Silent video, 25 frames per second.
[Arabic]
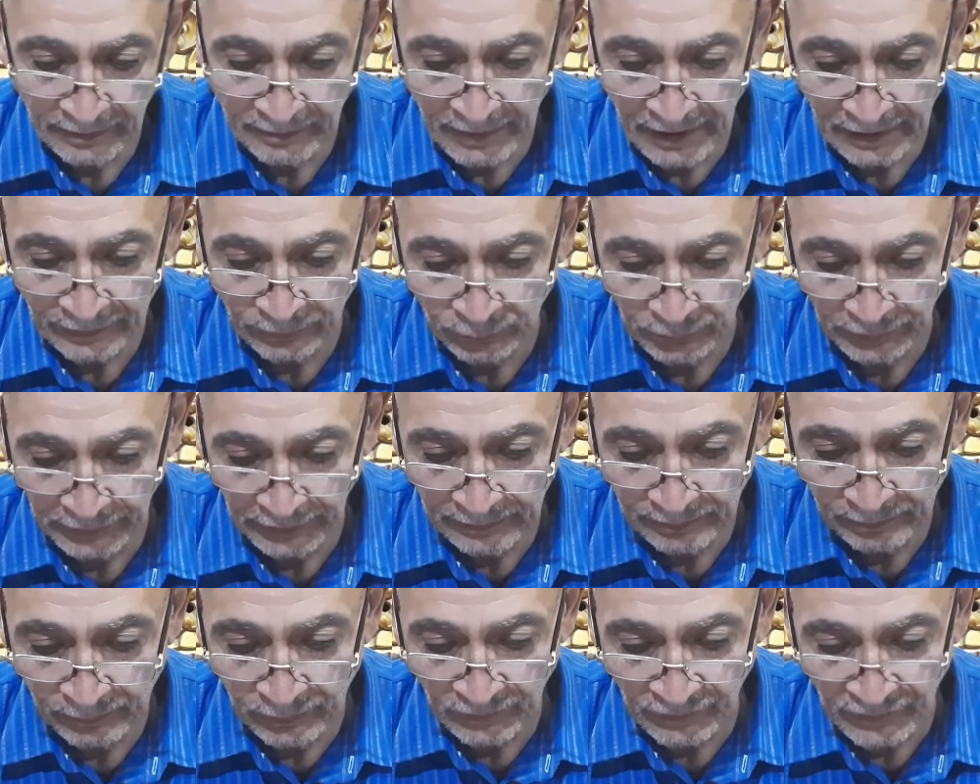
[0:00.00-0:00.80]
ما
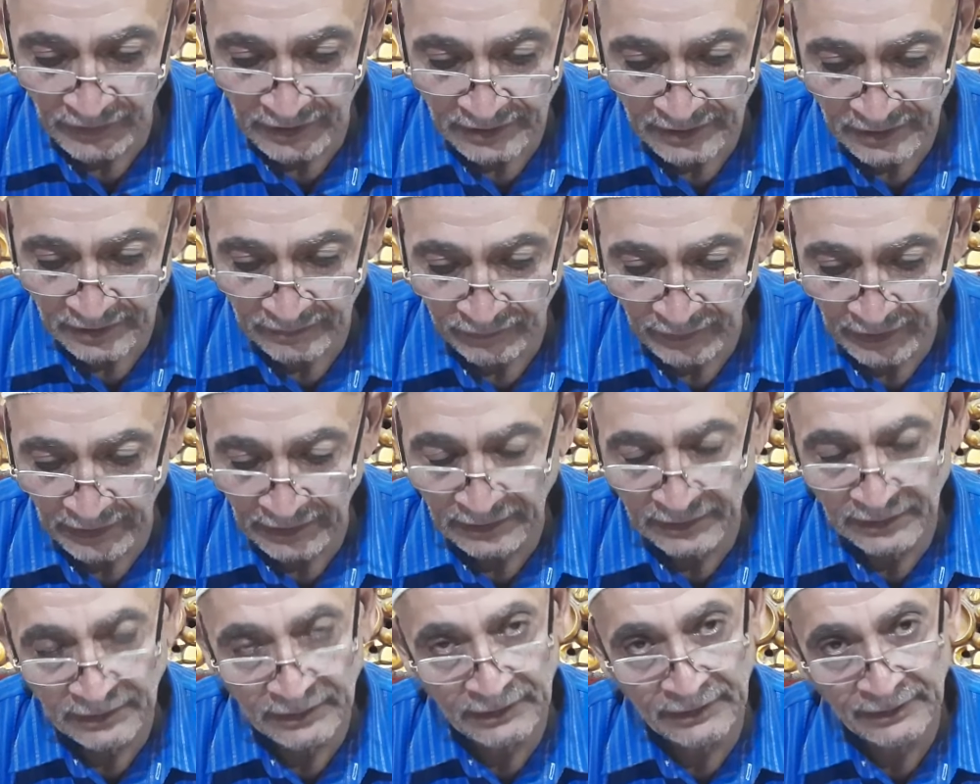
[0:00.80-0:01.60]
تحب
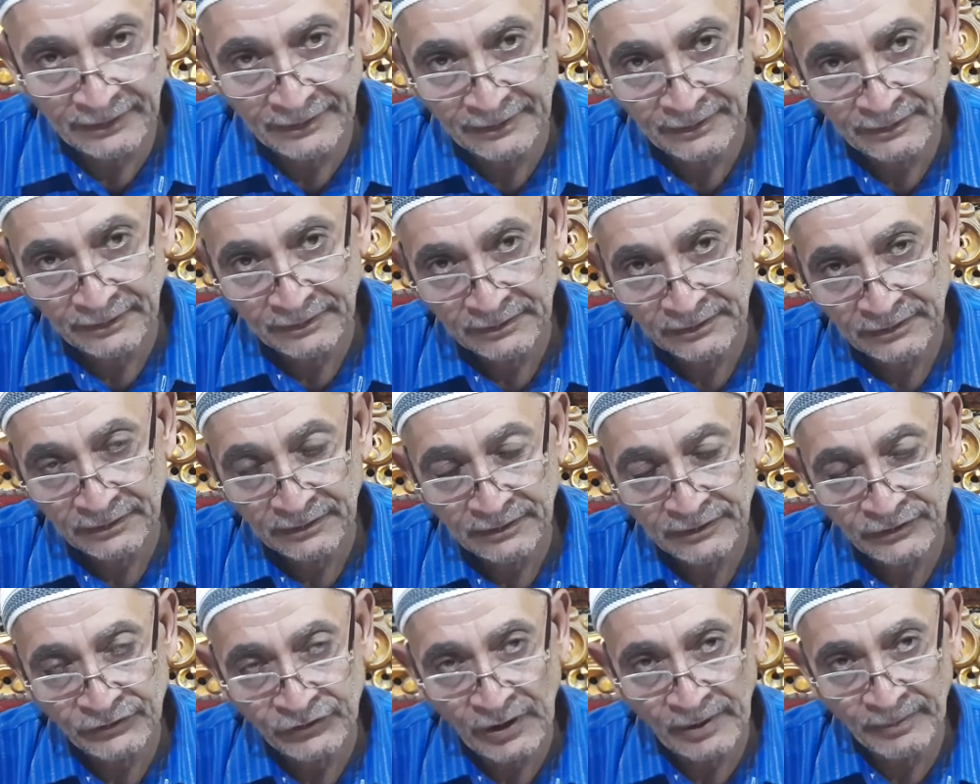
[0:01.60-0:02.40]
فإني
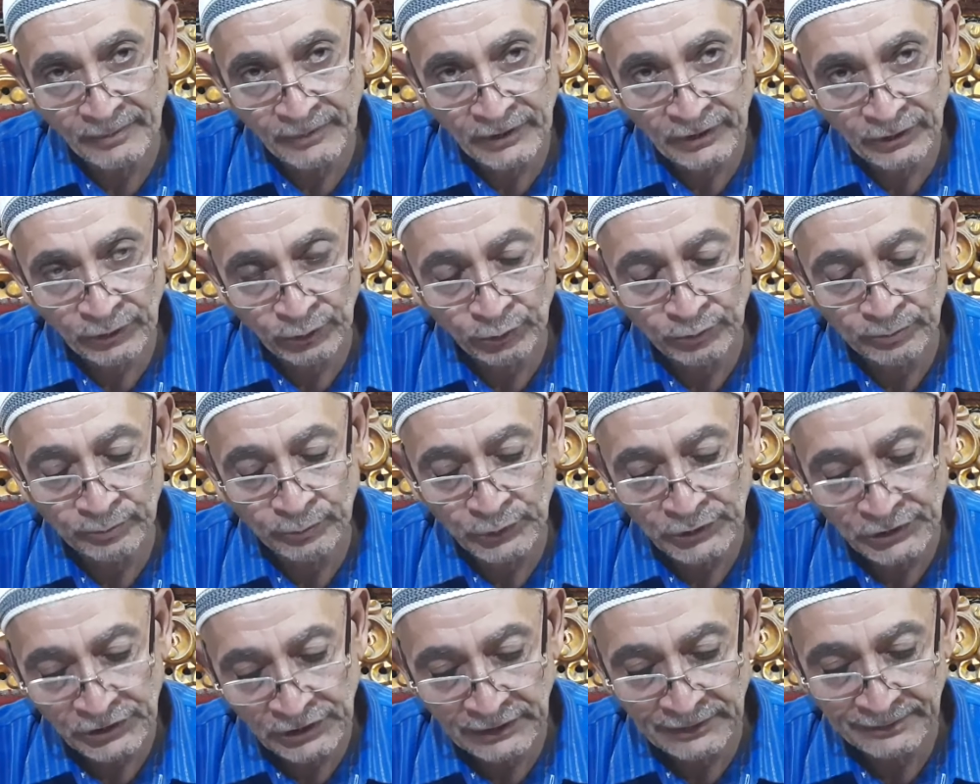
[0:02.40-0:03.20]
سميع
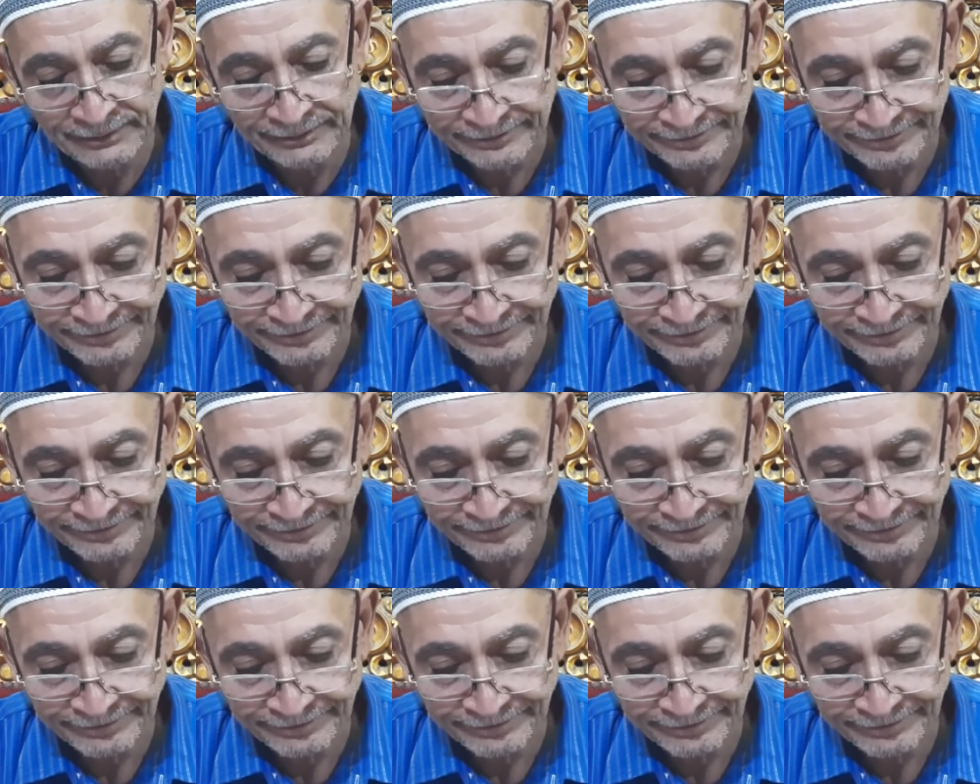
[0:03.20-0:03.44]
مجيب